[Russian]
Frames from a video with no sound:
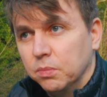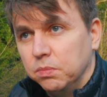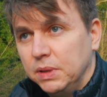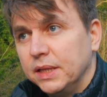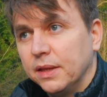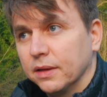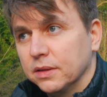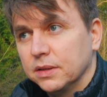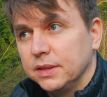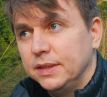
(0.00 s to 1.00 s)
литр,
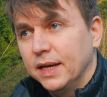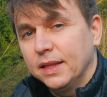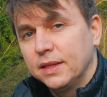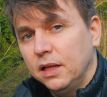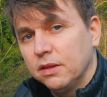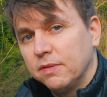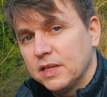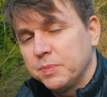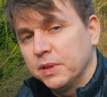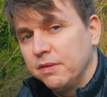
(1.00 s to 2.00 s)
я отдал
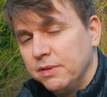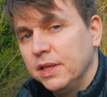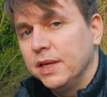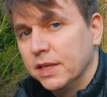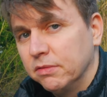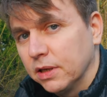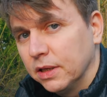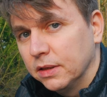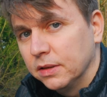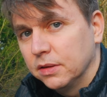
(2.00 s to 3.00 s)
2,5 евро
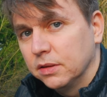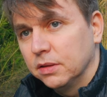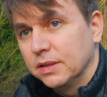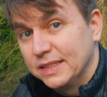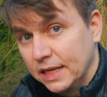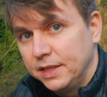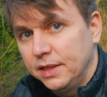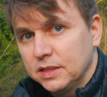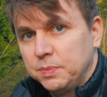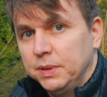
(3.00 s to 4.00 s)
за
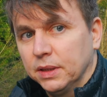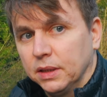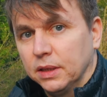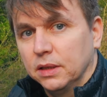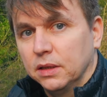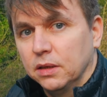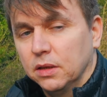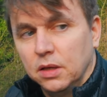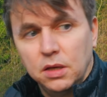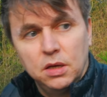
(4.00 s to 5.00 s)
литр спирта.
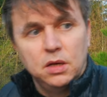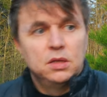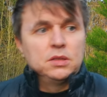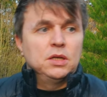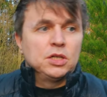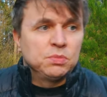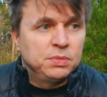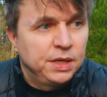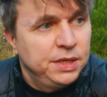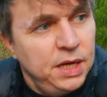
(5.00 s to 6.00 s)
Скажем
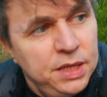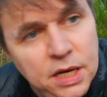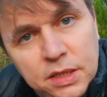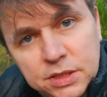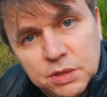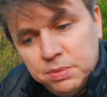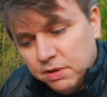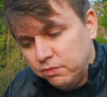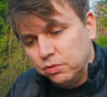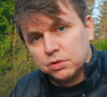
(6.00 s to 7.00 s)
так, я налил себе
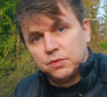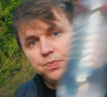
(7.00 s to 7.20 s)
вот